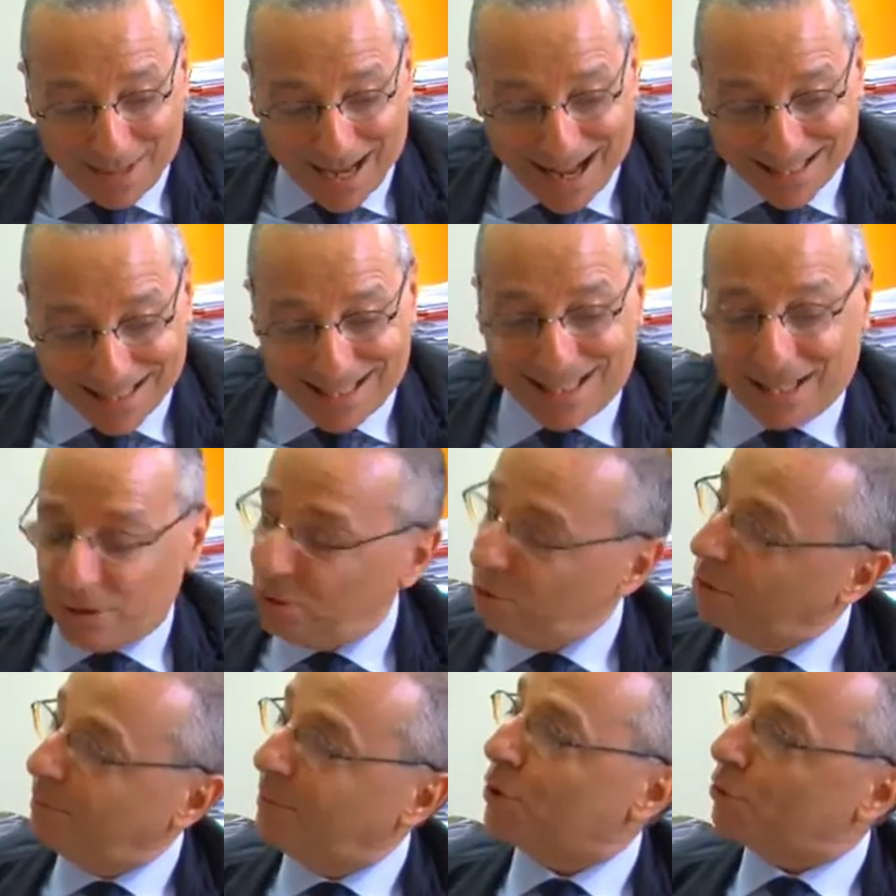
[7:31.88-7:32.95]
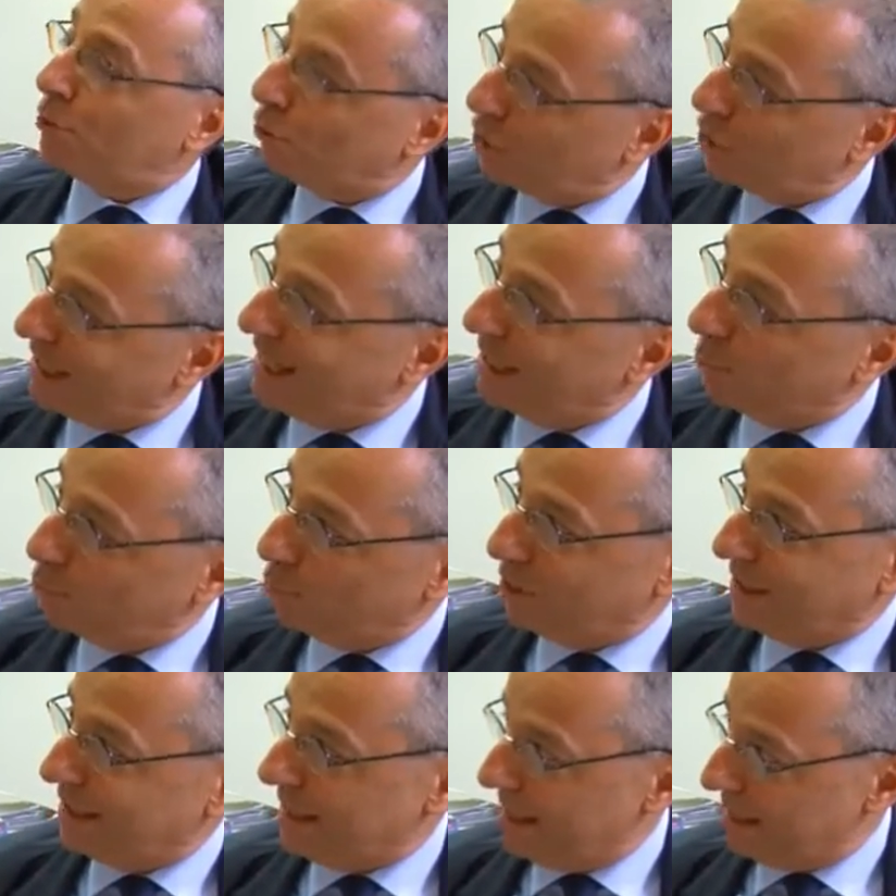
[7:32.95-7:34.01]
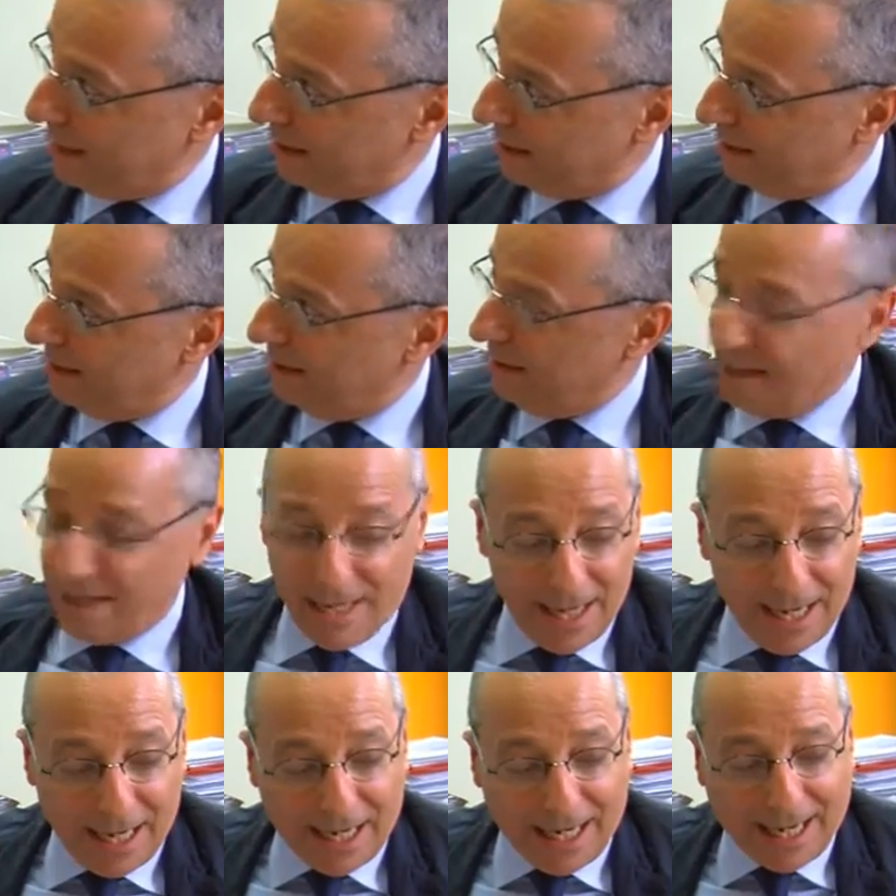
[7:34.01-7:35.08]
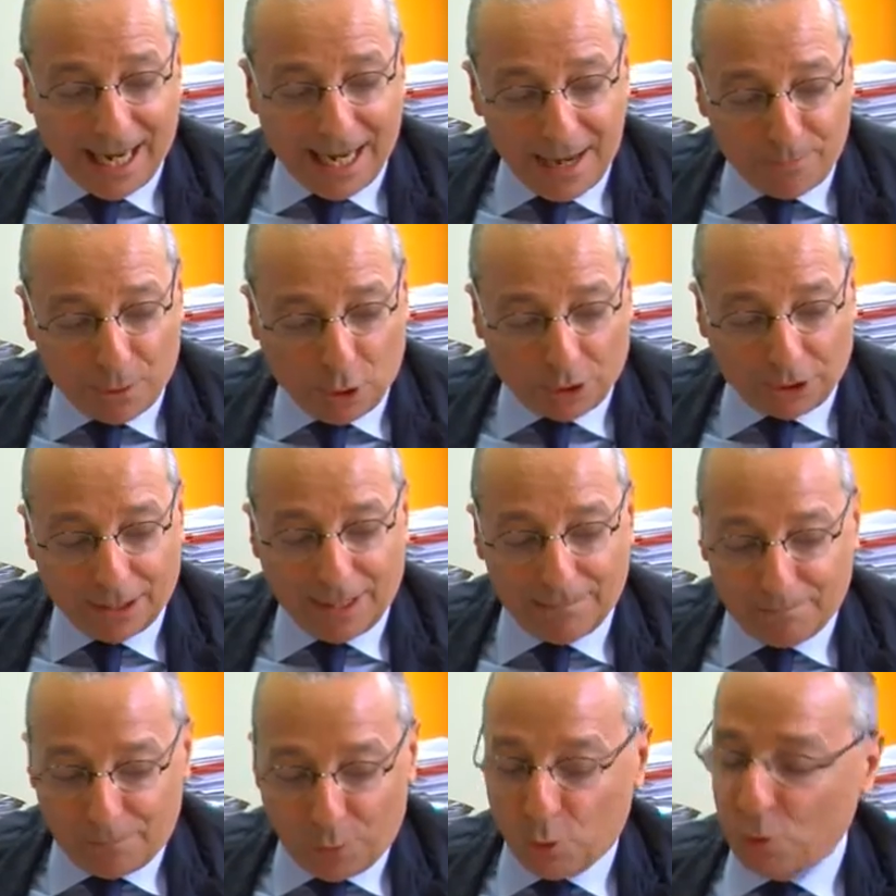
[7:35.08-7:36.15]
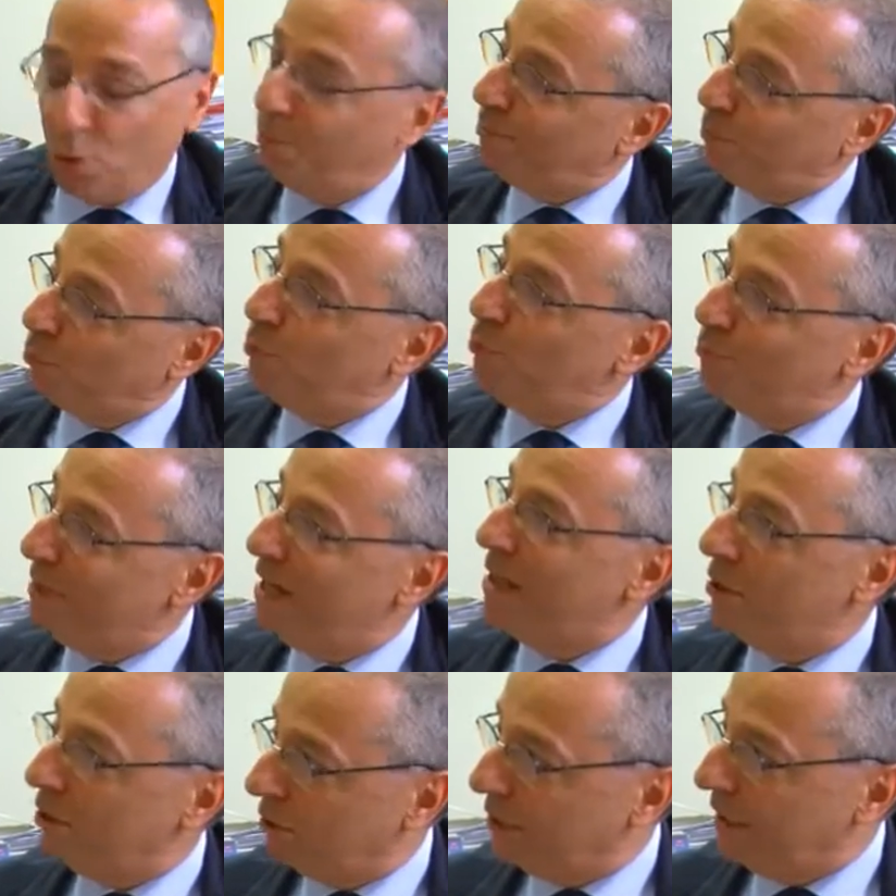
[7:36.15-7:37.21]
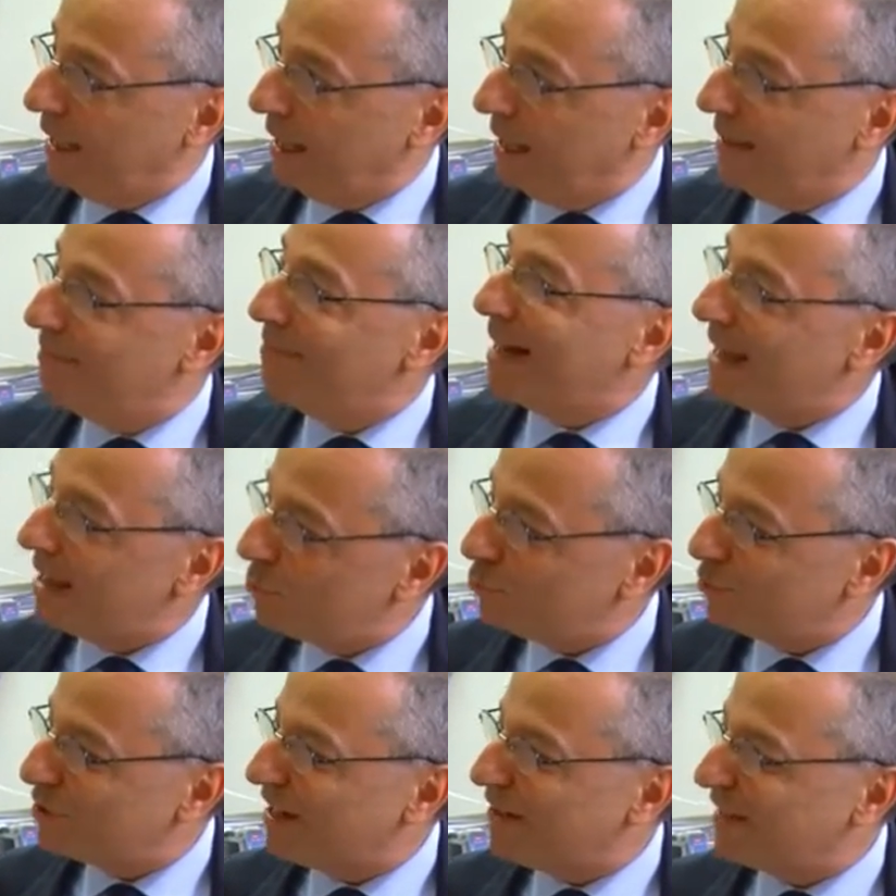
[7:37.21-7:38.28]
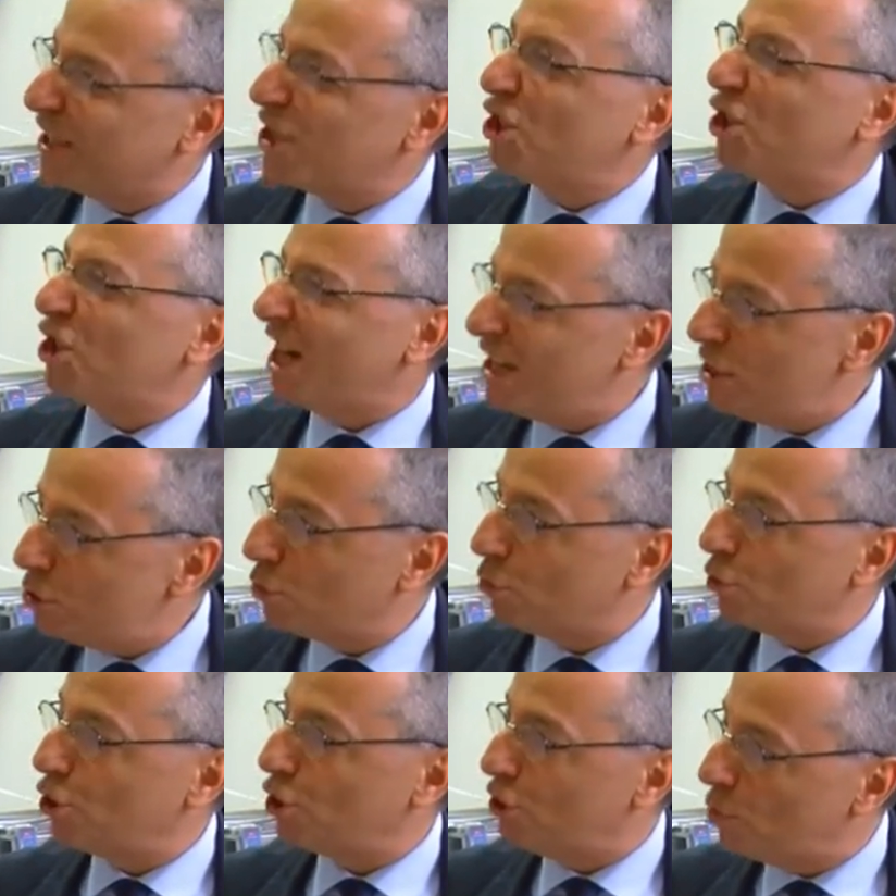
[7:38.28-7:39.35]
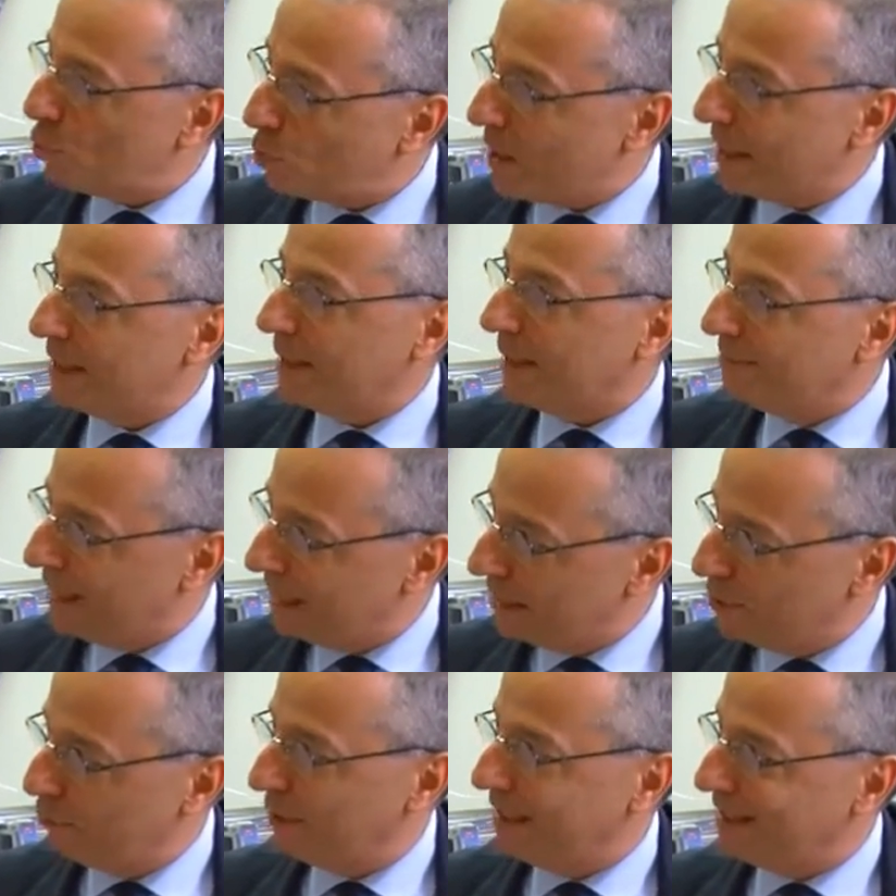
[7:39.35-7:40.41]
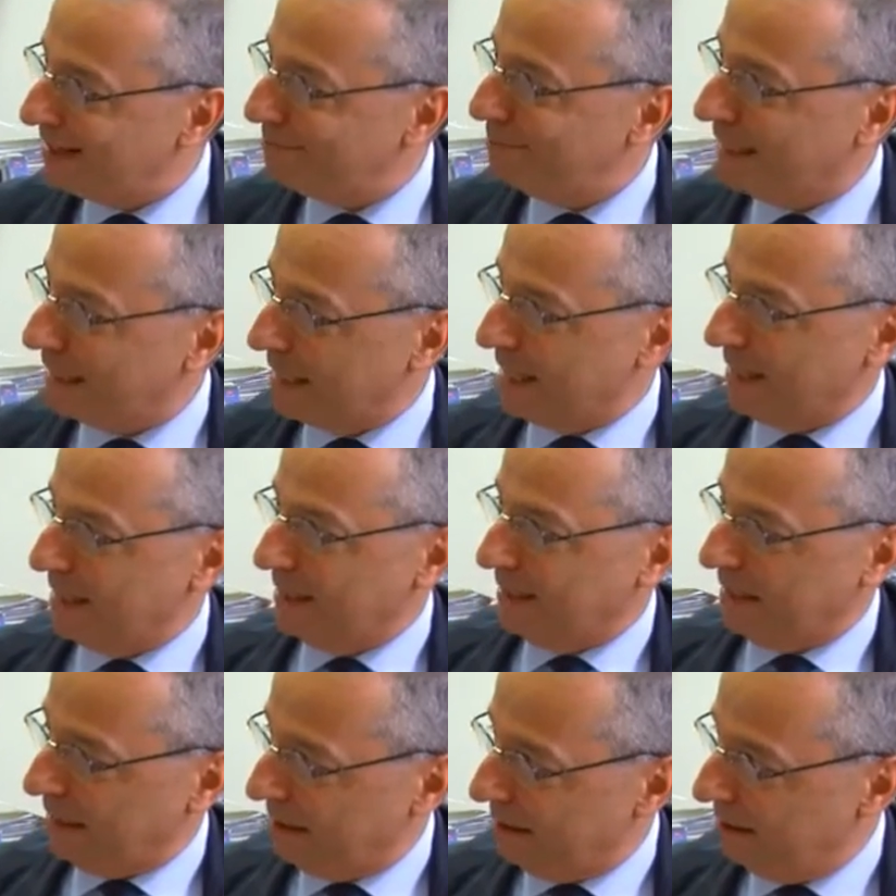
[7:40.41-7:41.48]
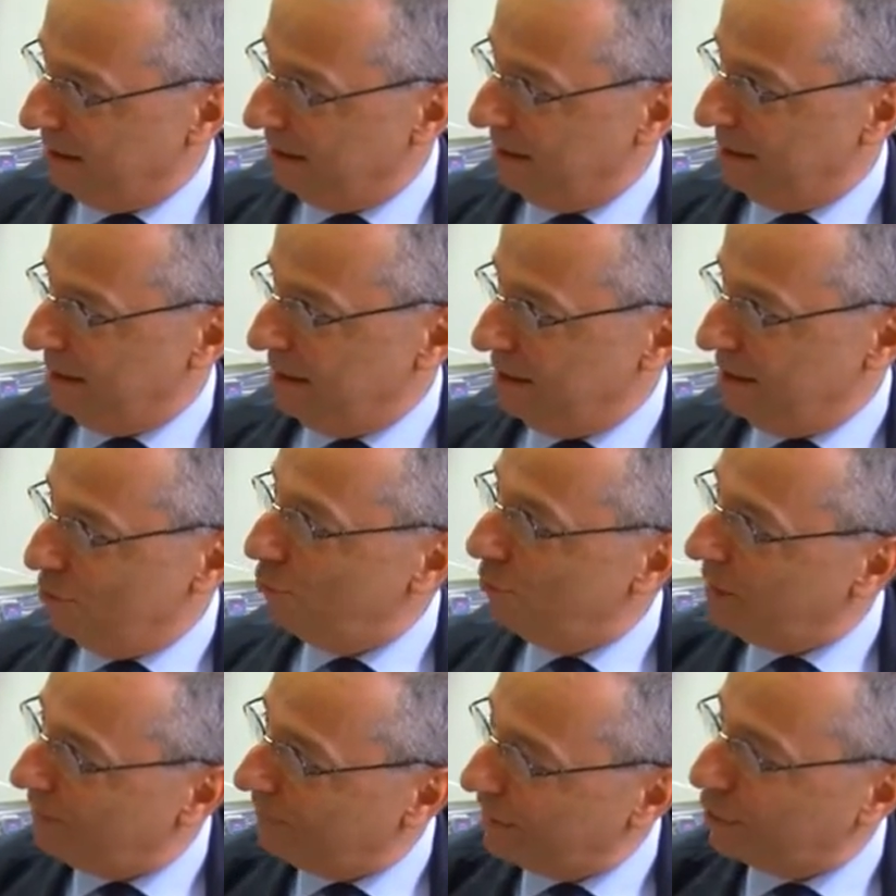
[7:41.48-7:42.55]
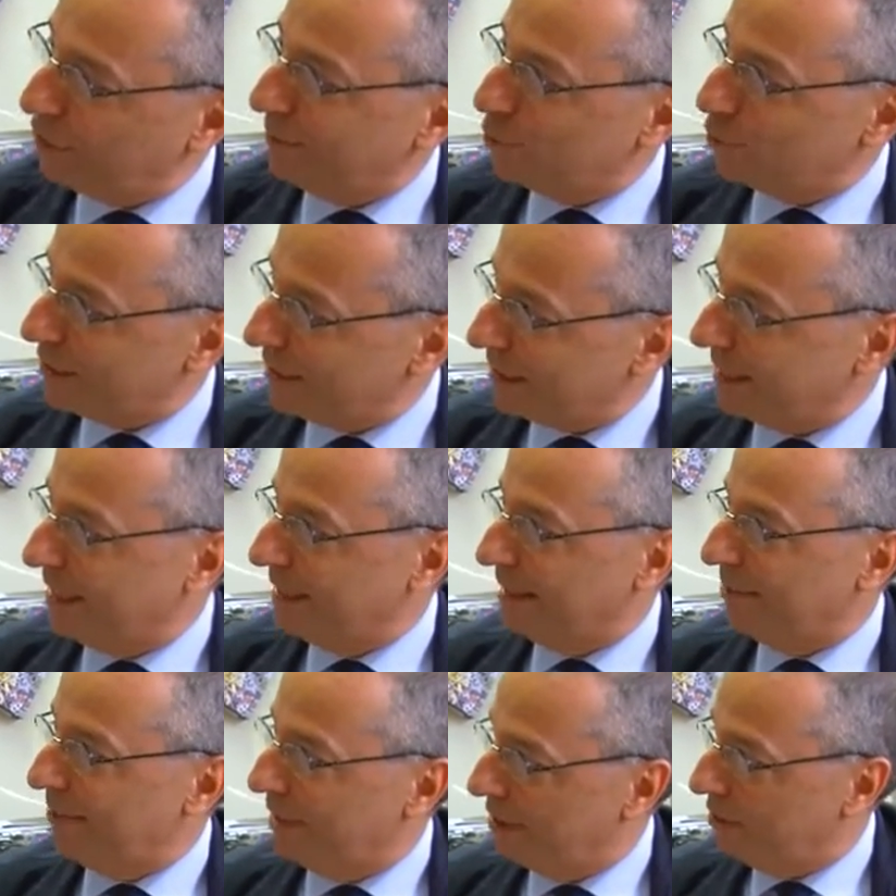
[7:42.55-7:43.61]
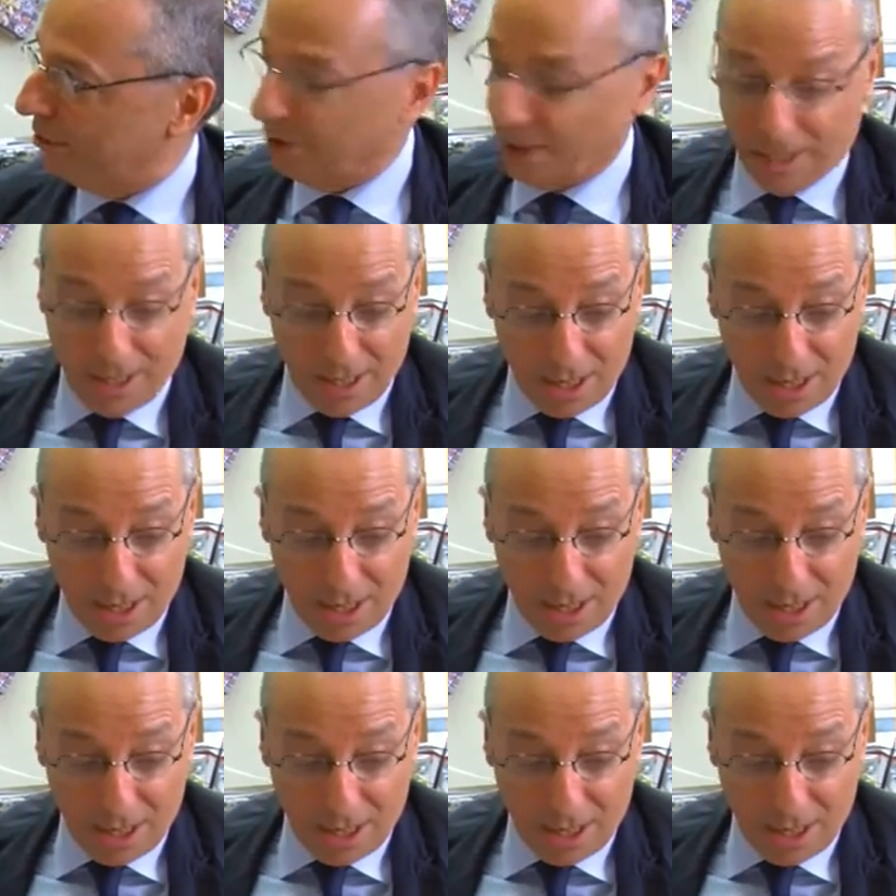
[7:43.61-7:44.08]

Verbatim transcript: Al secondo posto c'è la Russia, che ne porta poco più di un milione, ma la Russia fa 150 milioni di abitanti, noi ne facciamo 60 milioni.